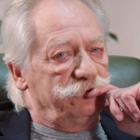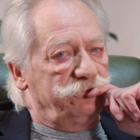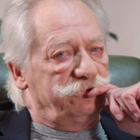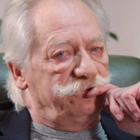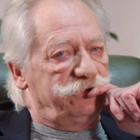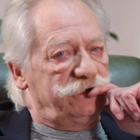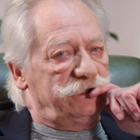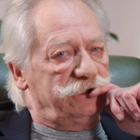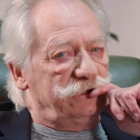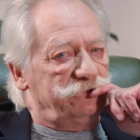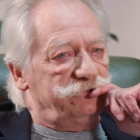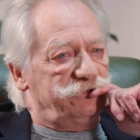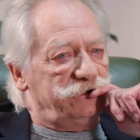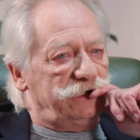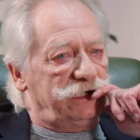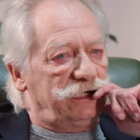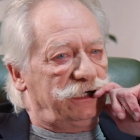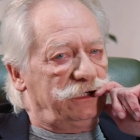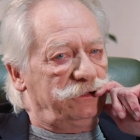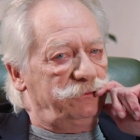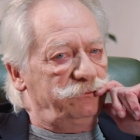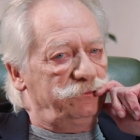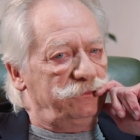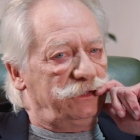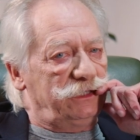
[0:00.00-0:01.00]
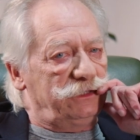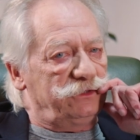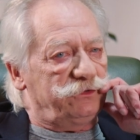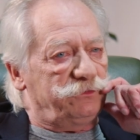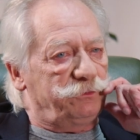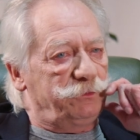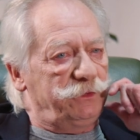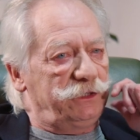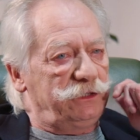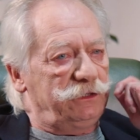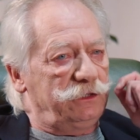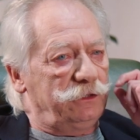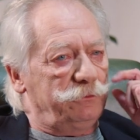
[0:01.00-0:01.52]
wir, wir haben
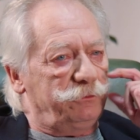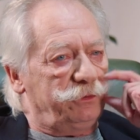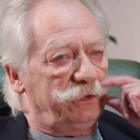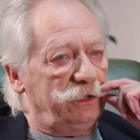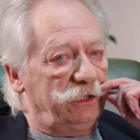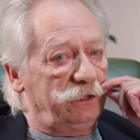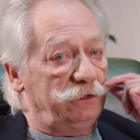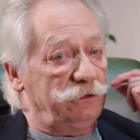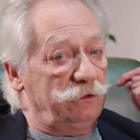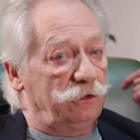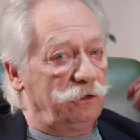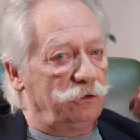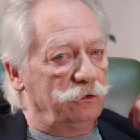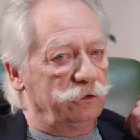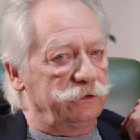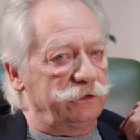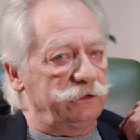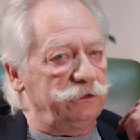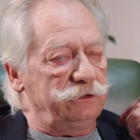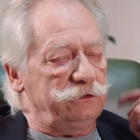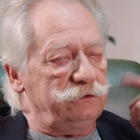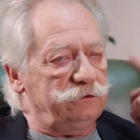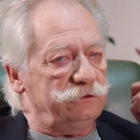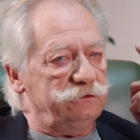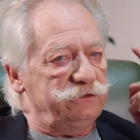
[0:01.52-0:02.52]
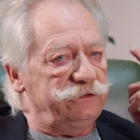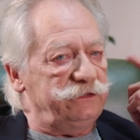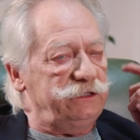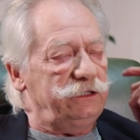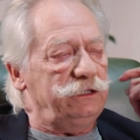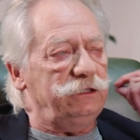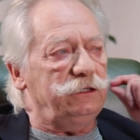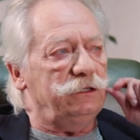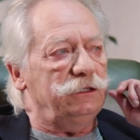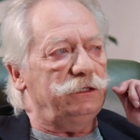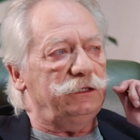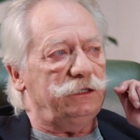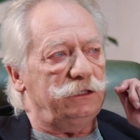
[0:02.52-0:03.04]
als Mediaplaner, auch ich,
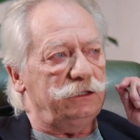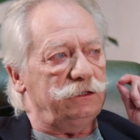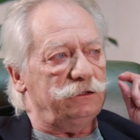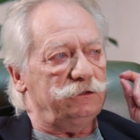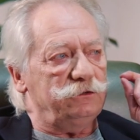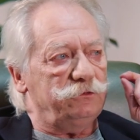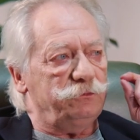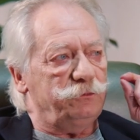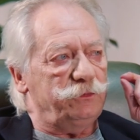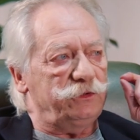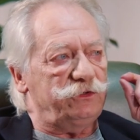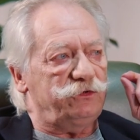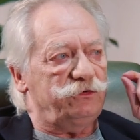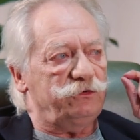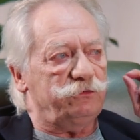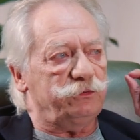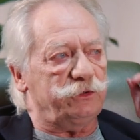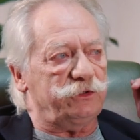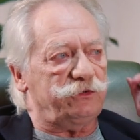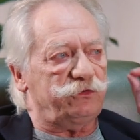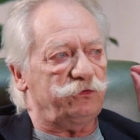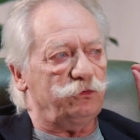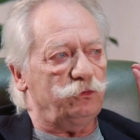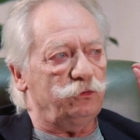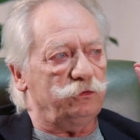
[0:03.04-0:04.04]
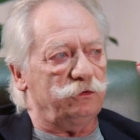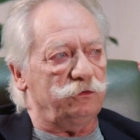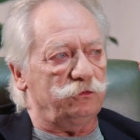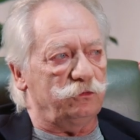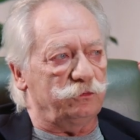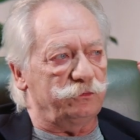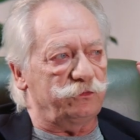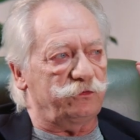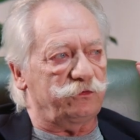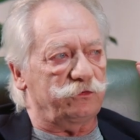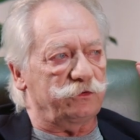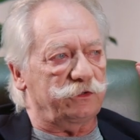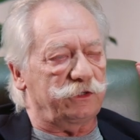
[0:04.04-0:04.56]
nie gelernt, mit Situationen
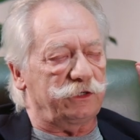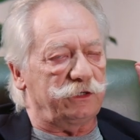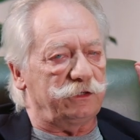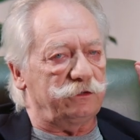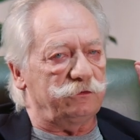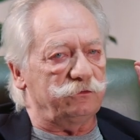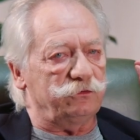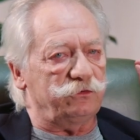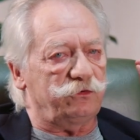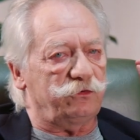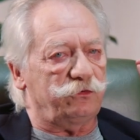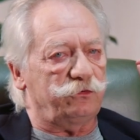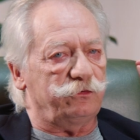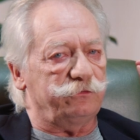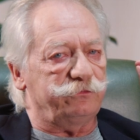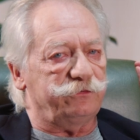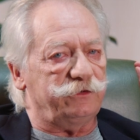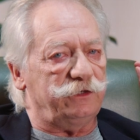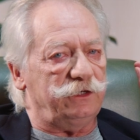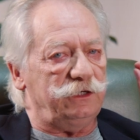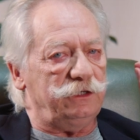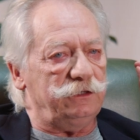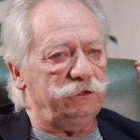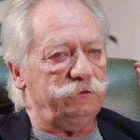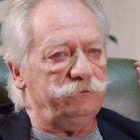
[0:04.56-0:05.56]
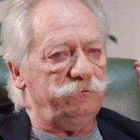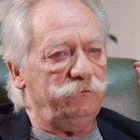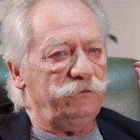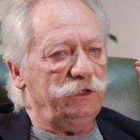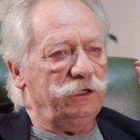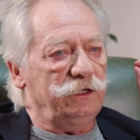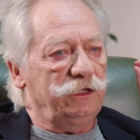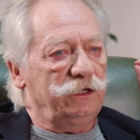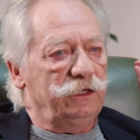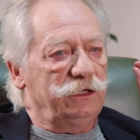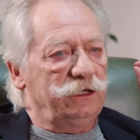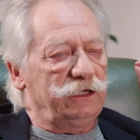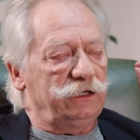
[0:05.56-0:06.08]
umzugehen, uns zu fragen,
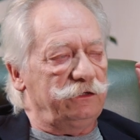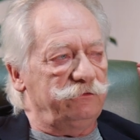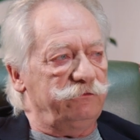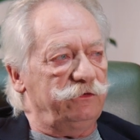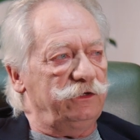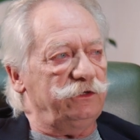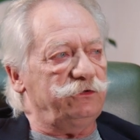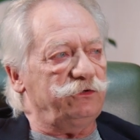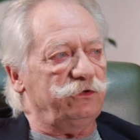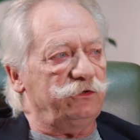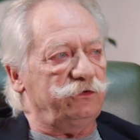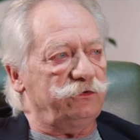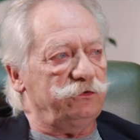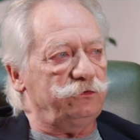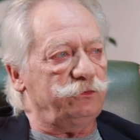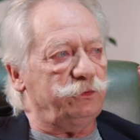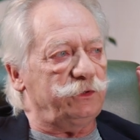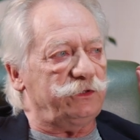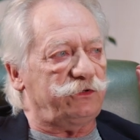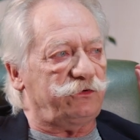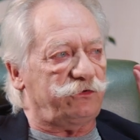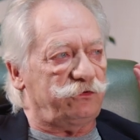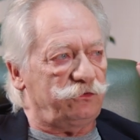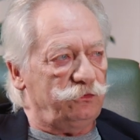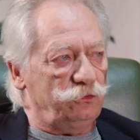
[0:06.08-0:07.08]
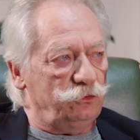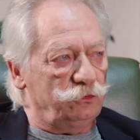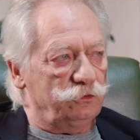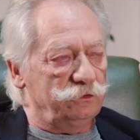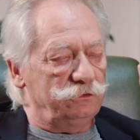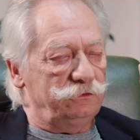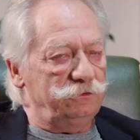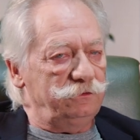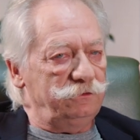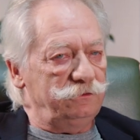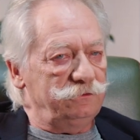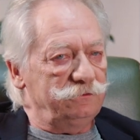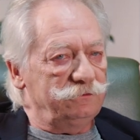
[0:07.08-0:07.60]
in welcher
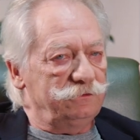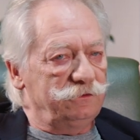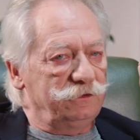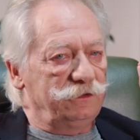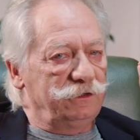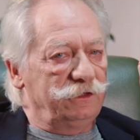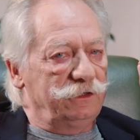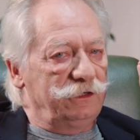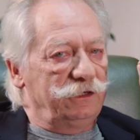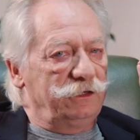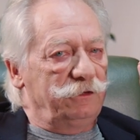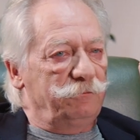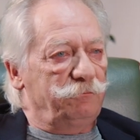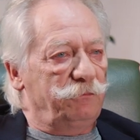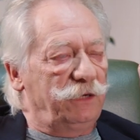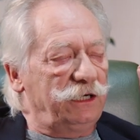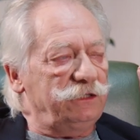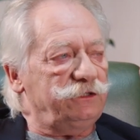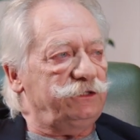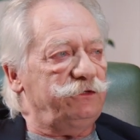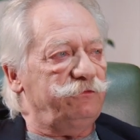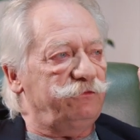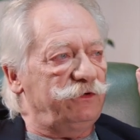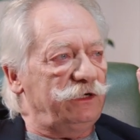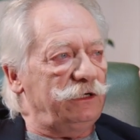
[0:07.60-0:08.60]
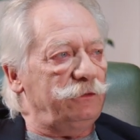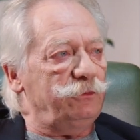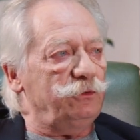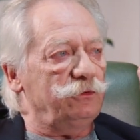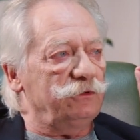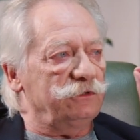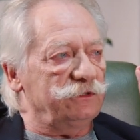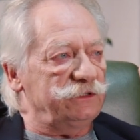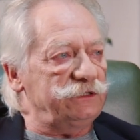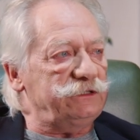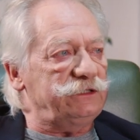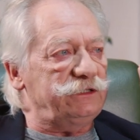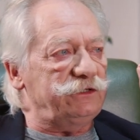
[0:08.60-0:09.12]
Situation macht die
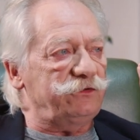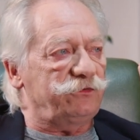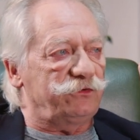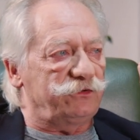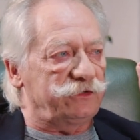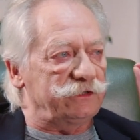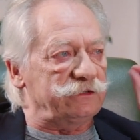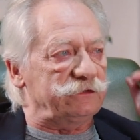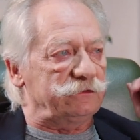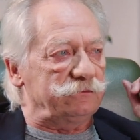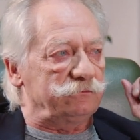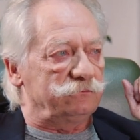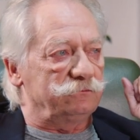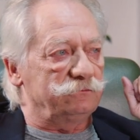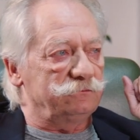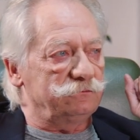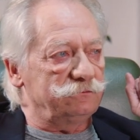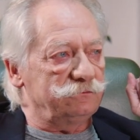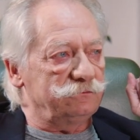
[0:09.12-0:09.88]
Werbung richtig Sinn?